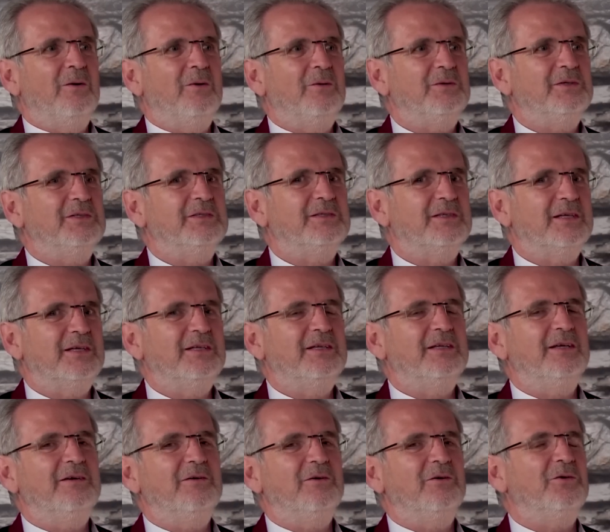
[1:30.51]
Und das
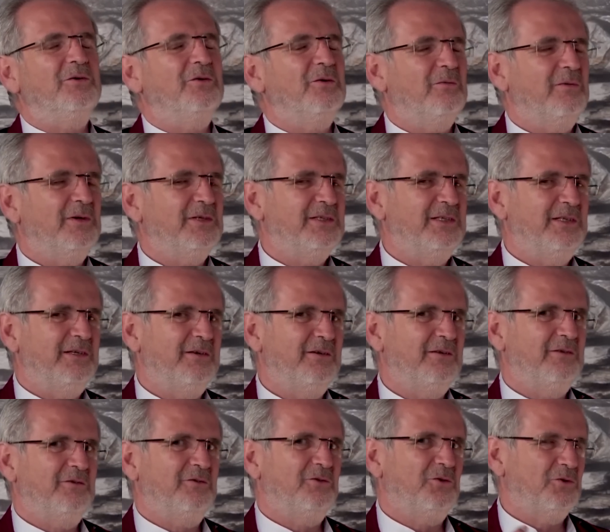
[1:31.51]
dritte, also was
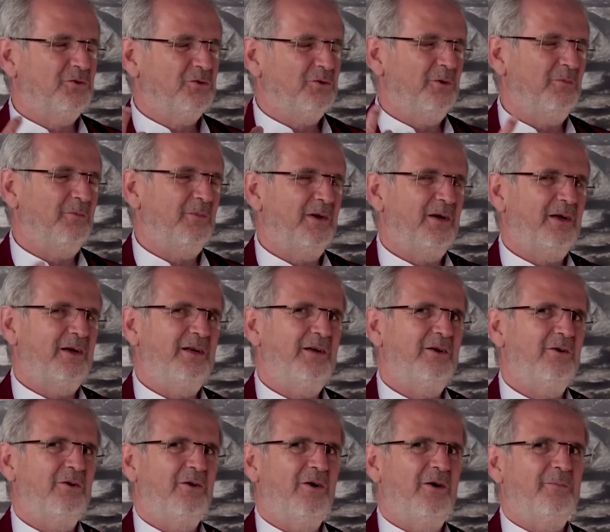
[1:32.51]
ich noch so in
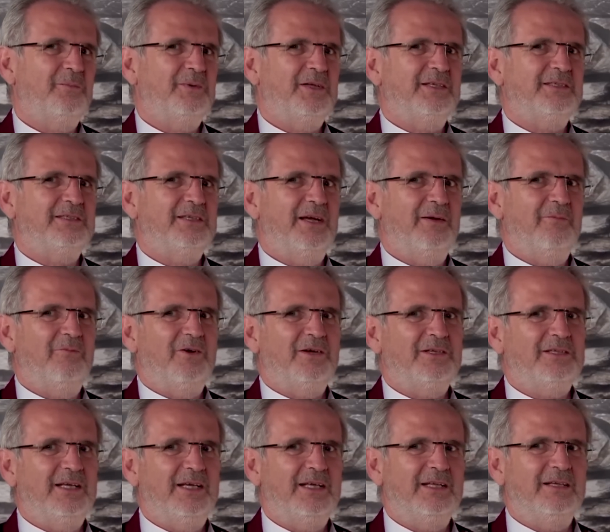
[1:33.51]
Erinnerung habe, dass er
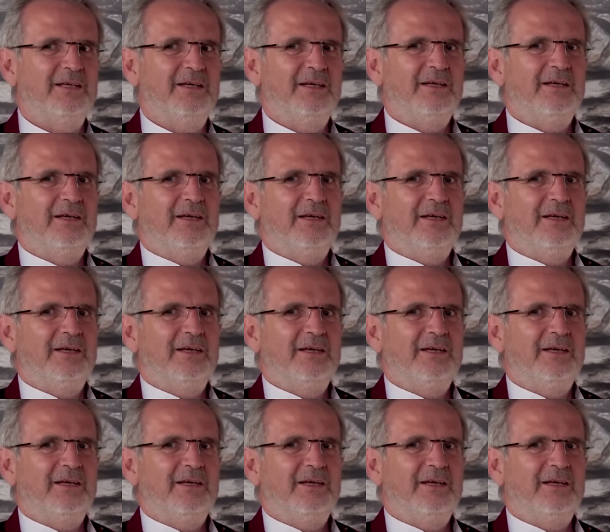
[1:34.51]
einfach denkt,